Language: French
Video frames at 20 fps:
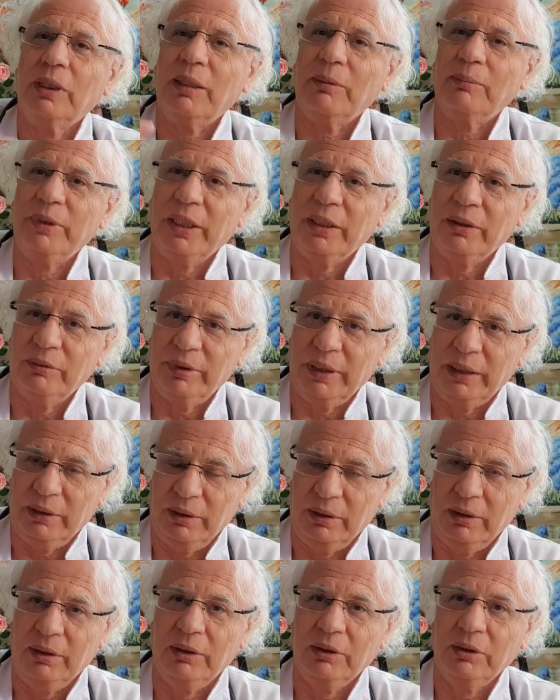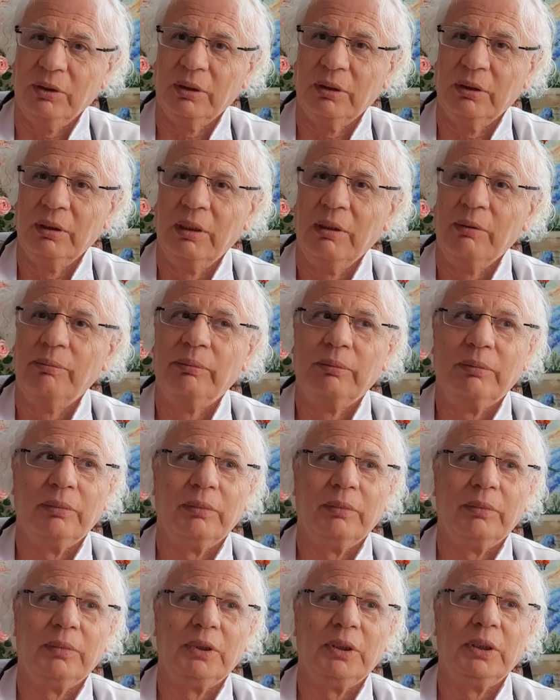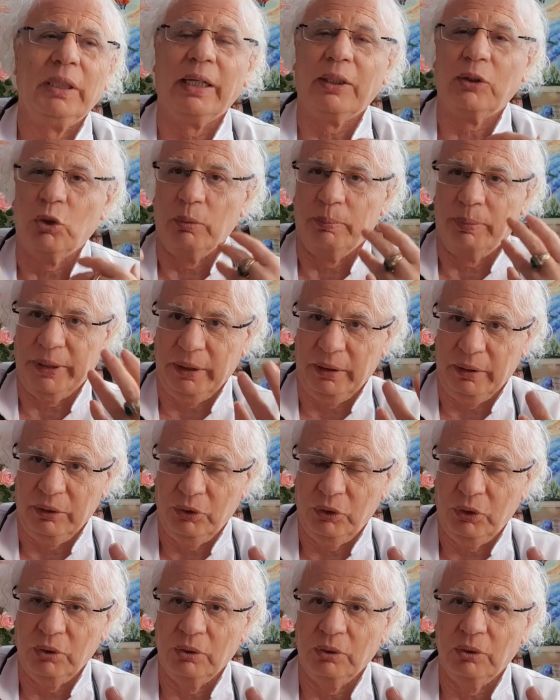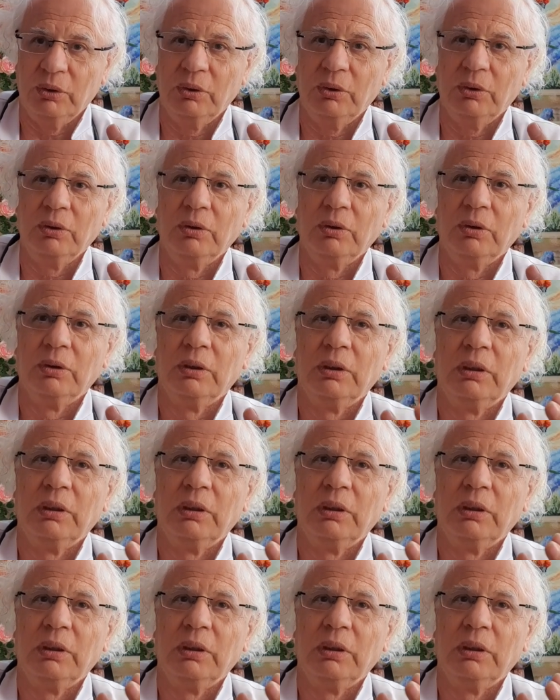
la bienveillance, la compréhension.